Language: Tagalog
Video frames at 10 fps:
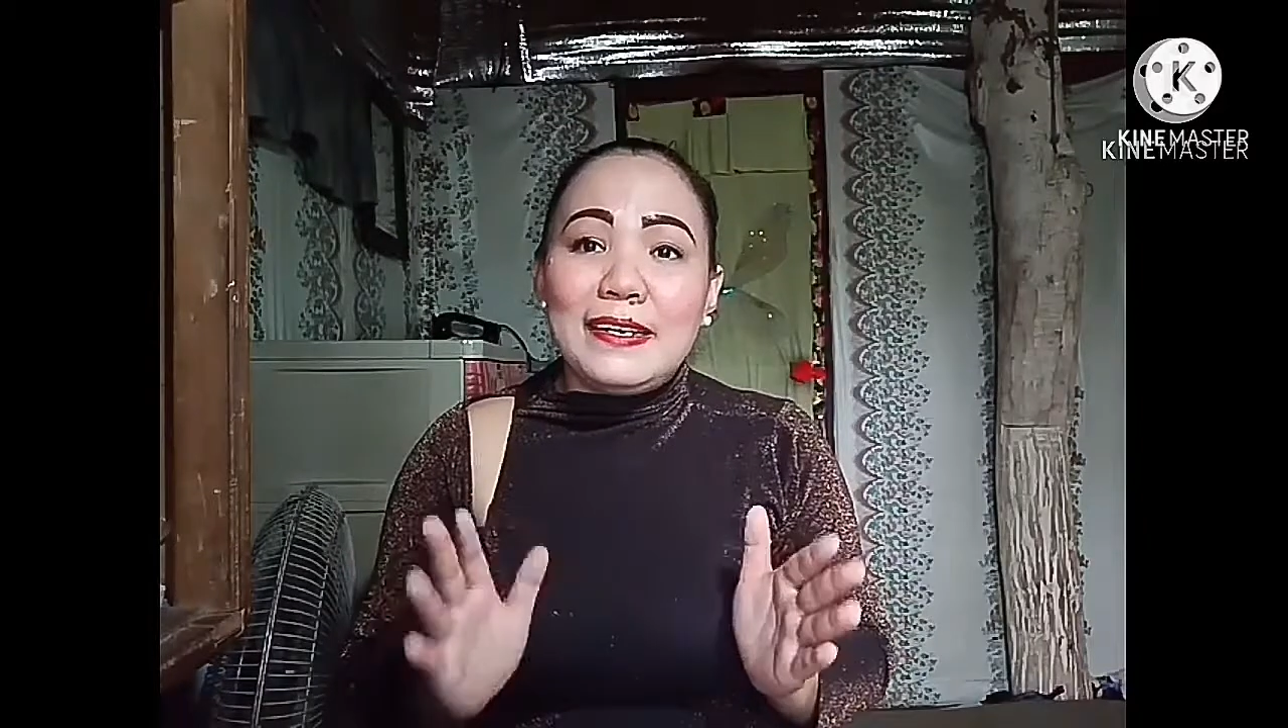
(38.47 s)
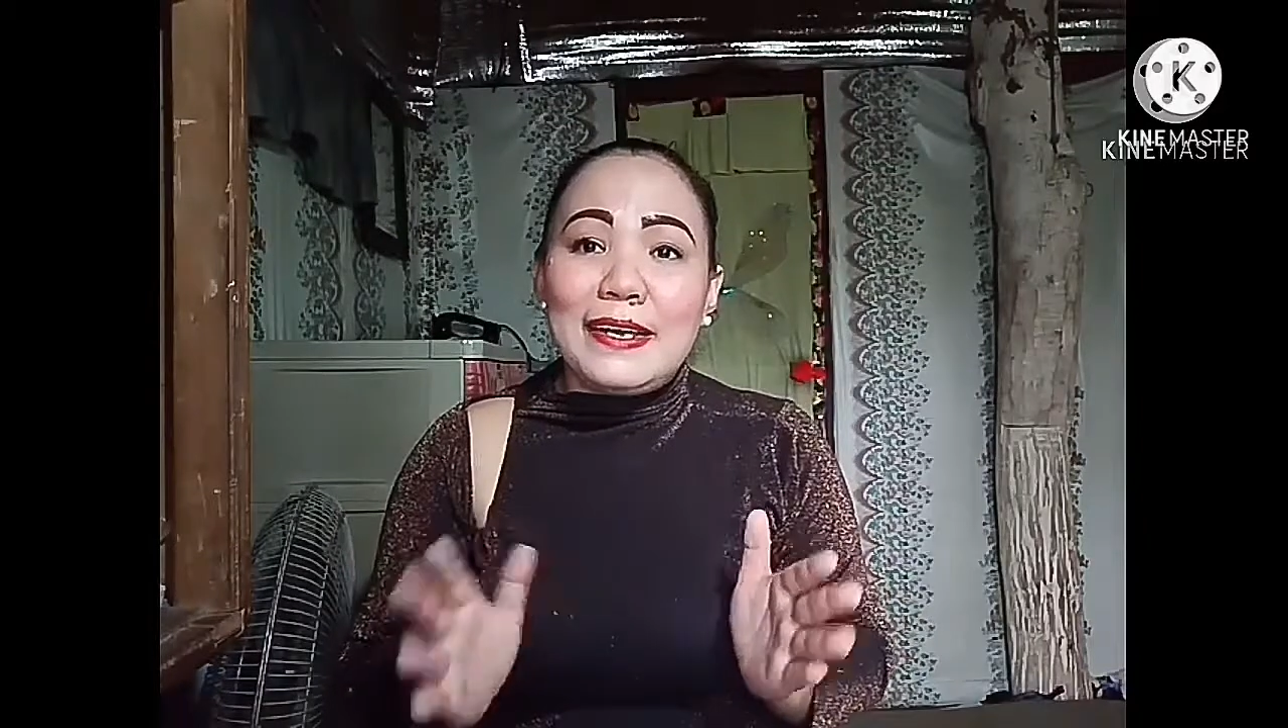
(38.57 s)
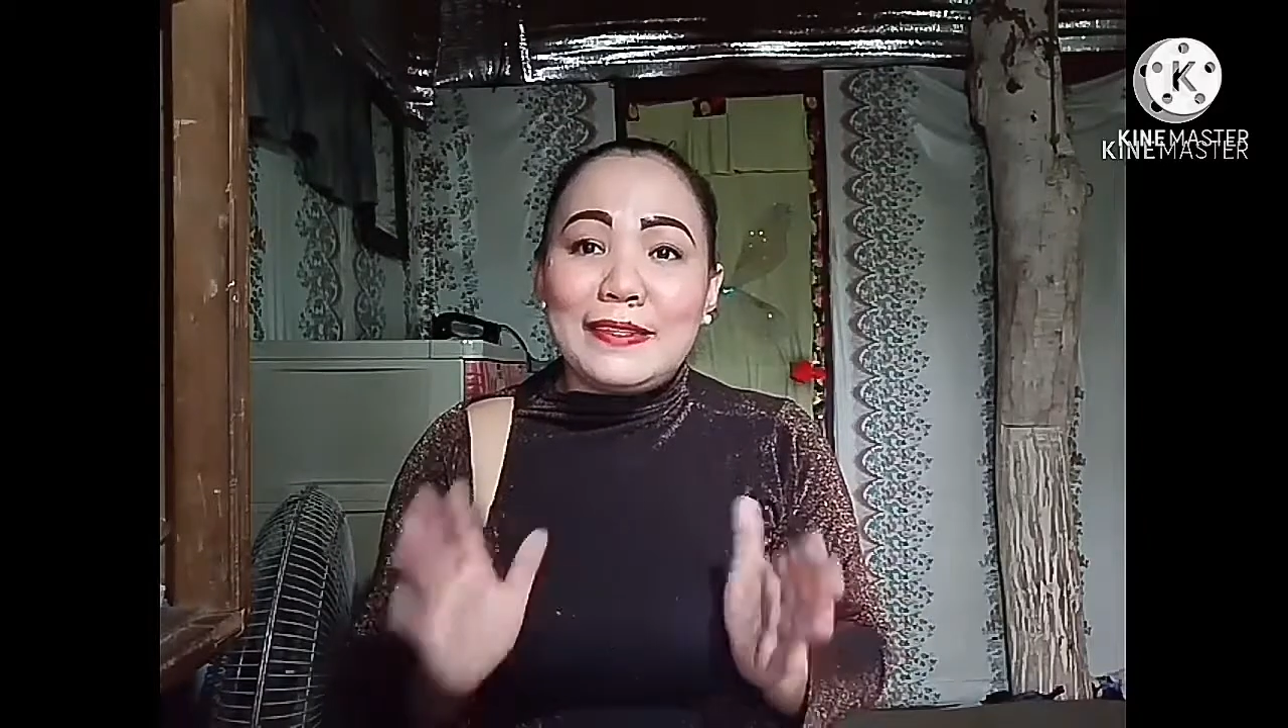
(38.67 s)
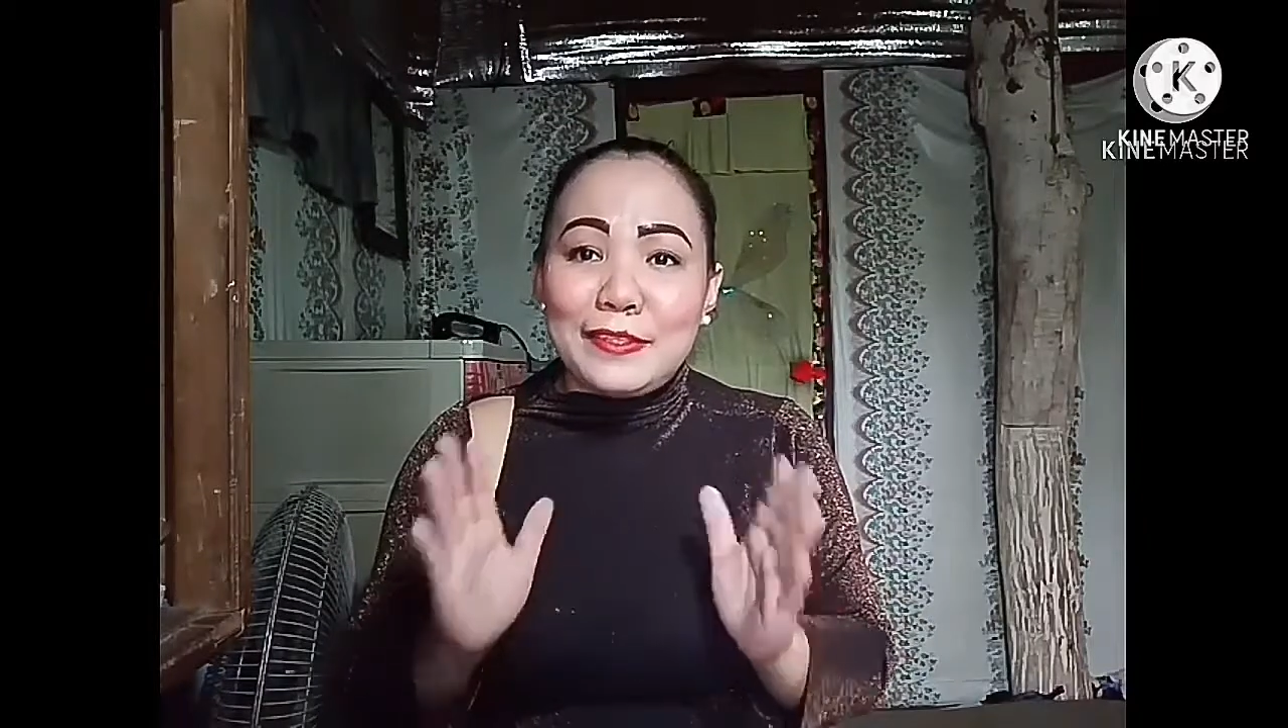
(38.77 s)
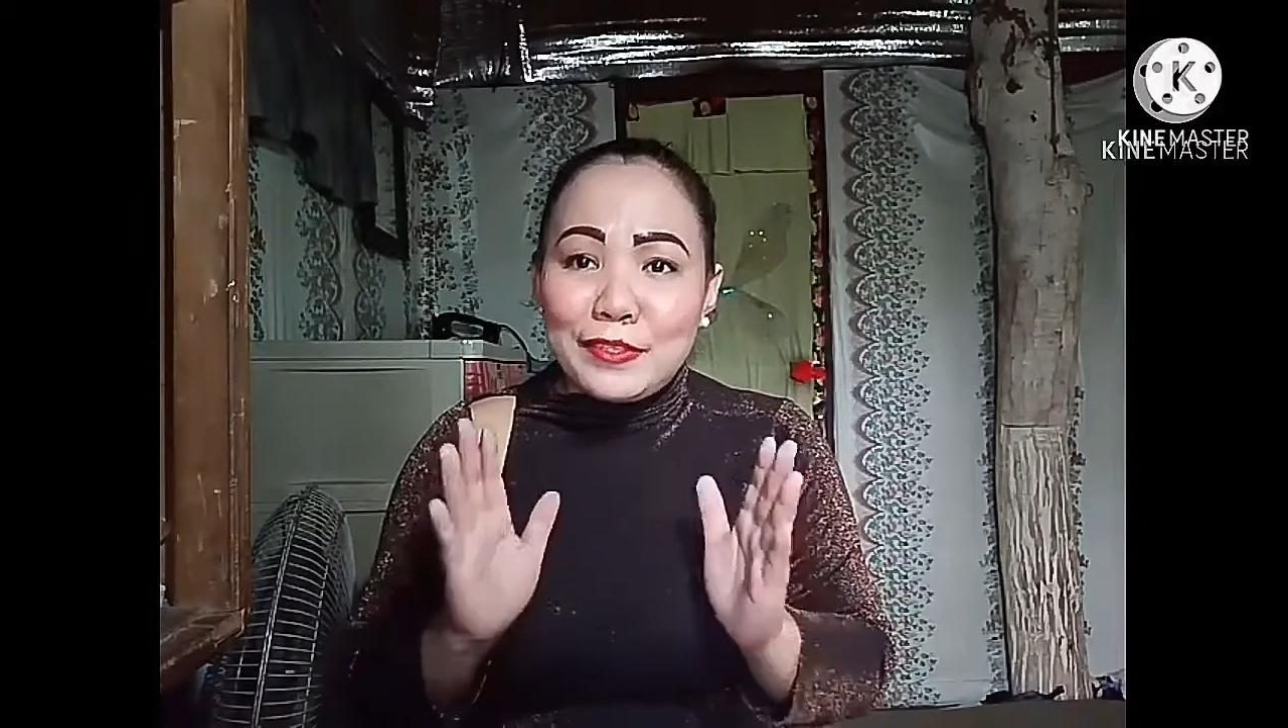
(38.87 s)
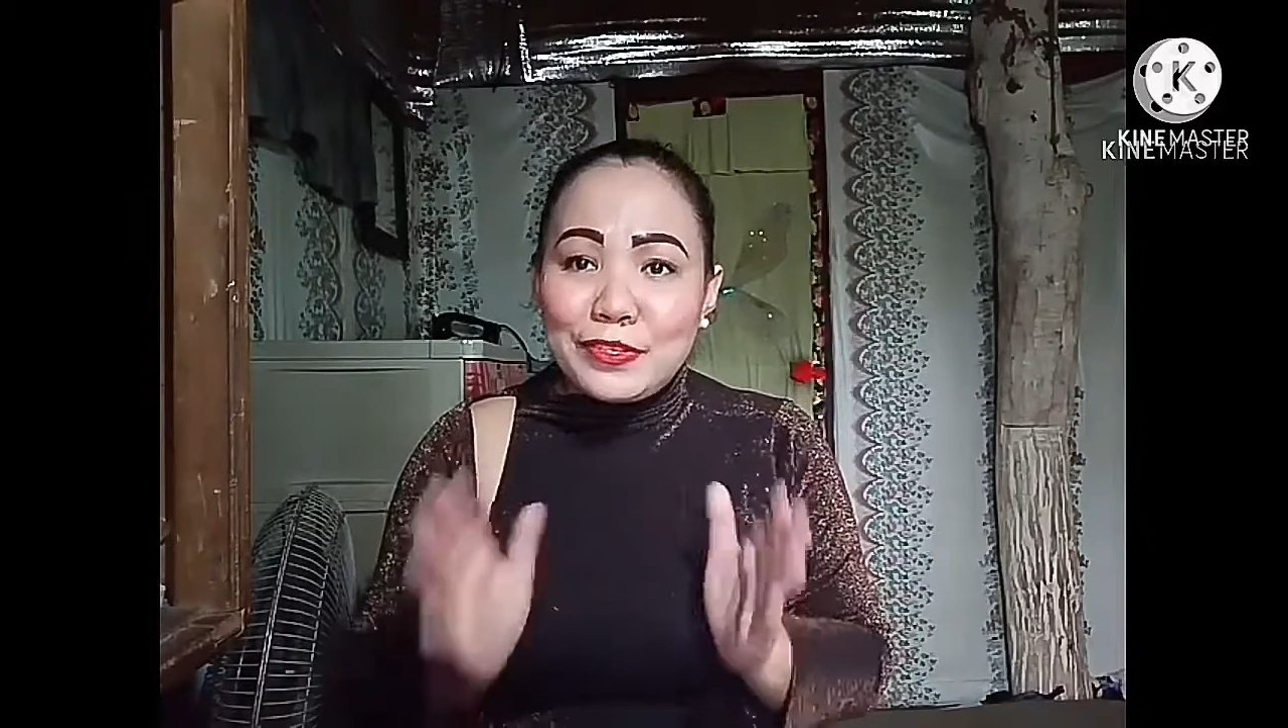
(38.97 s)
natin